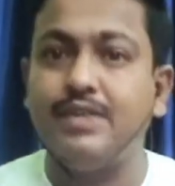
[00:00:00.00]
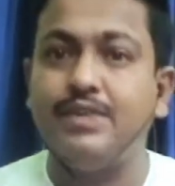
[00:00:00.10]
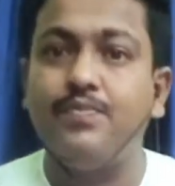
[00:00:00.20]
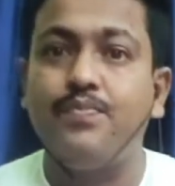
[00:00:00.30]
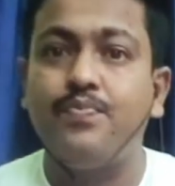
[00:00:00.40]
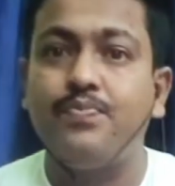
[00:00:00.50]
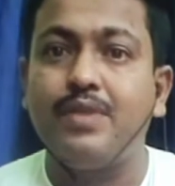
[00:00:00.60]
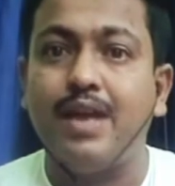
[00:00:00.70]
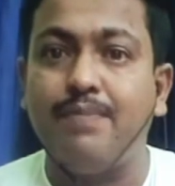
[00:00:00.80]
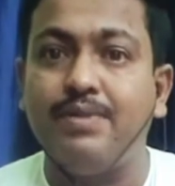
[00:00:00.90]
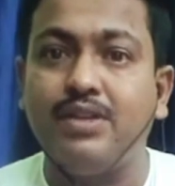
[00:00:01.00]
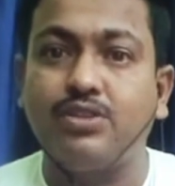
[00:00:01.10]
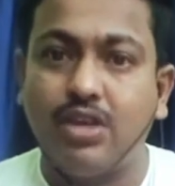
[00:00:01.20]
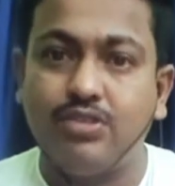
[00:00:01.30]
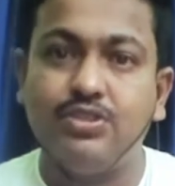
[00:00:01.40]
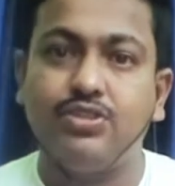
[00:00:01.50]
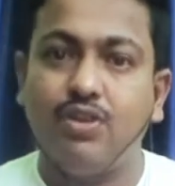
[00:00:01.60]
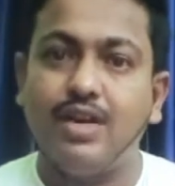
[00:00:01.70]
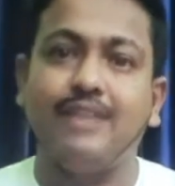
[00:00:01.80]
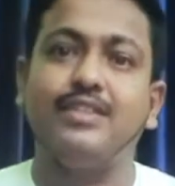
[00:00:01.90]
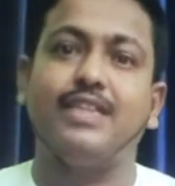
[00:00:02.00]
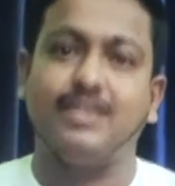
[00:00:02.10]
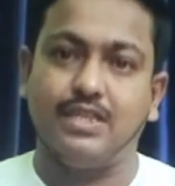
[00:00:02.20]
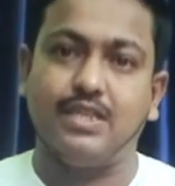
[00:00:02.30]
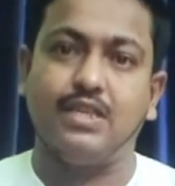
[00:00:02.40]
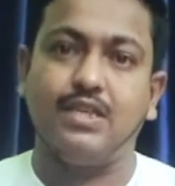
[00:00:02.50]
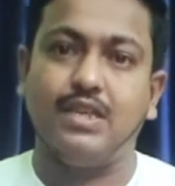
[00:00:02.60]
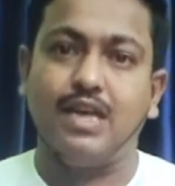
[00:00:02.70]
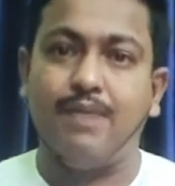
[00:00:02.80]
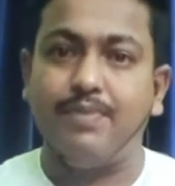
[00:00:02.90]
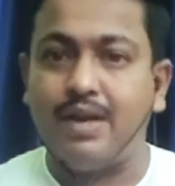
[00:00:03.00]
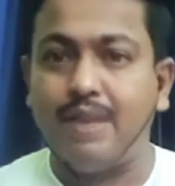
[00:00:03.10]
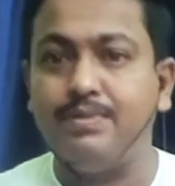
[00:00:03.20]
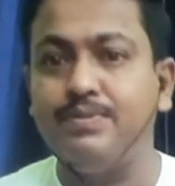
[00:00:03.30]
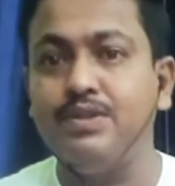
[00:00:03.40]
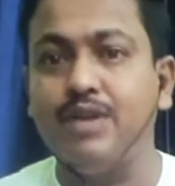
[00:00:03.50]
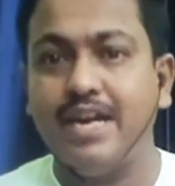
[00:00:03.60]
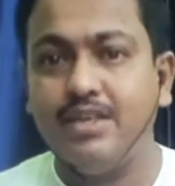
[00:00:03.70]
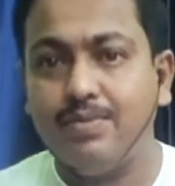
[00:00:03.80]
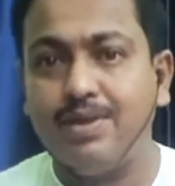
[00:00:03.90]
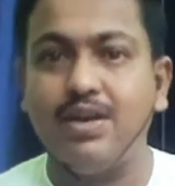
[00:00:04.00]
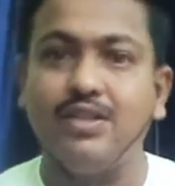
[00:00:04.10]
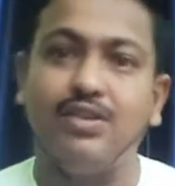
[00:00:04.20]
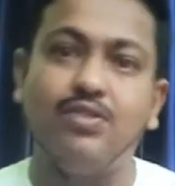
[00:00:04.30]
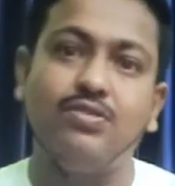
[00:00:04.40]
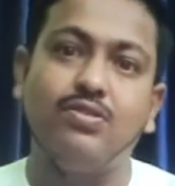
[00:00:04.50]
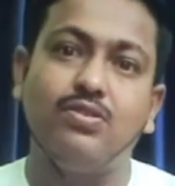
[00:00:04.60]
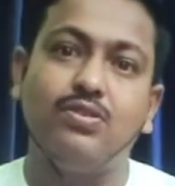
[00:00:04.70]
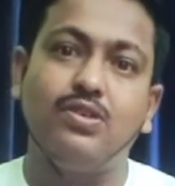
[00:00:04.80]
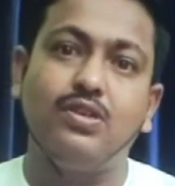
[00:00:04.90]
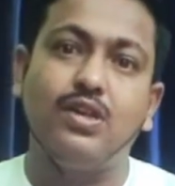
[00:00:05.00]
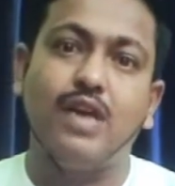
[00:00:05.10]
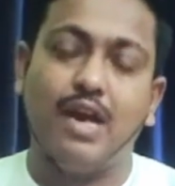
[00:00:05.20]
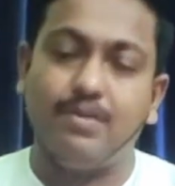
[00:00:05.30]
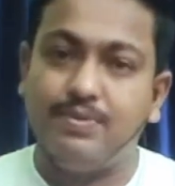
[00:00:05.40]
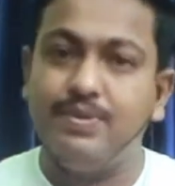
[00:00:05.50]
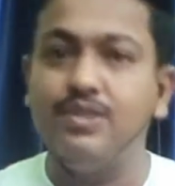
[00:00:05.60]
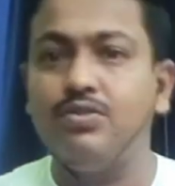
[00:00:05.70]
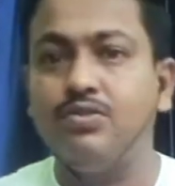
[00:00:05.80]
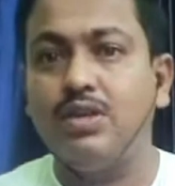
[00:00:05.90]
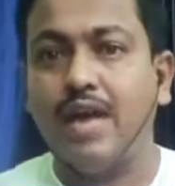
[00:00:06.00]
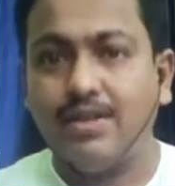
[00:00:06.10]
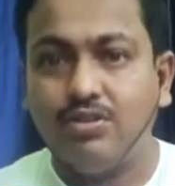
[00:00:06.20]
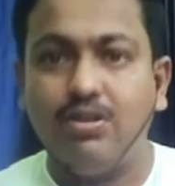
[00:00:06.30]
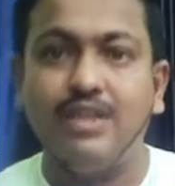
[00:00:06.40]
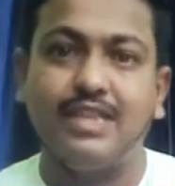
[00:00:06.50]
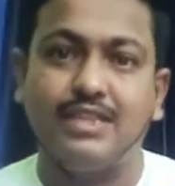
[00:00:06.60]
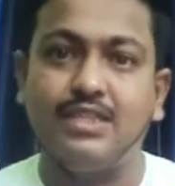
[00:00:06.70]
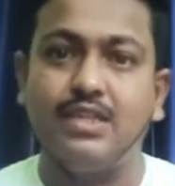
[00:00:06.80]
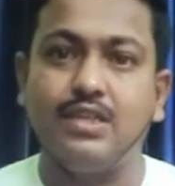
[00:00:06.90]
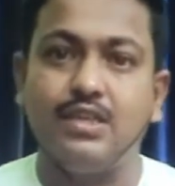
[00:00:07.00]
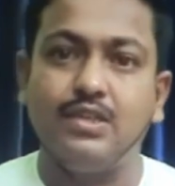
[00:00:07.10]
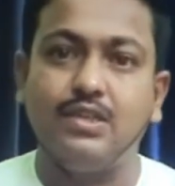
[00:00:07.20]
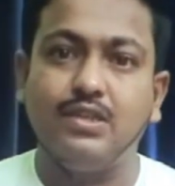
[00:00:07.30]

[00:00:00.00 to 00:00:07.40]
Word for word: বহু মানুষ যখন ঠাকুরের কাছে গেলেন সিসি ঠাকুর কিন্তু সবাইকে সেবা দেওয়ার কথা বললেন